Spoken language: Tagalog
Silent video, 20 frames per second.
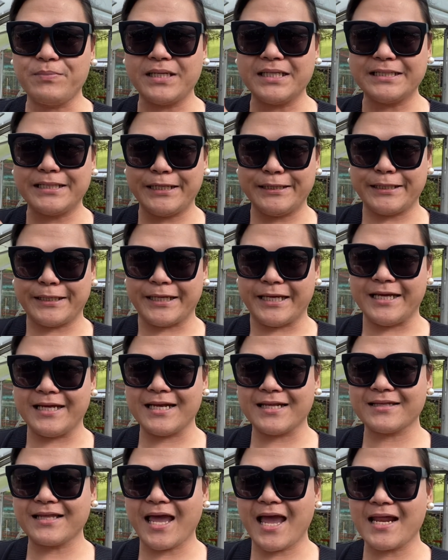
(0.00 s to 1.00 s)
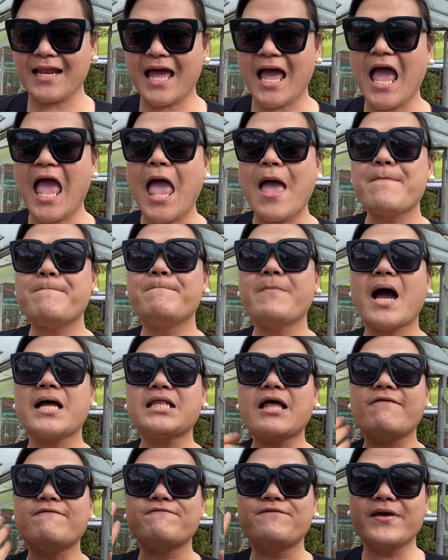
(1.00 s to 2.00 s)
building ng Inglaterra,
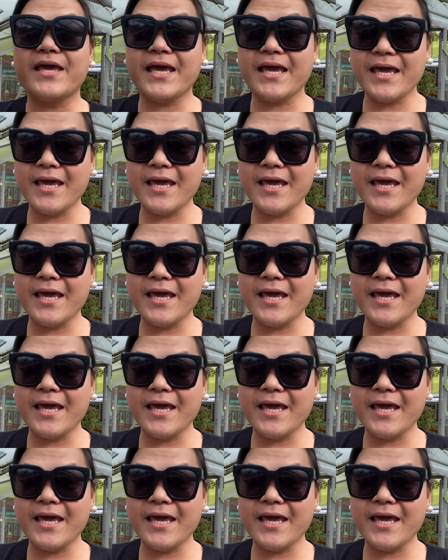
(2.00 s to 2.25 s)
Madam V!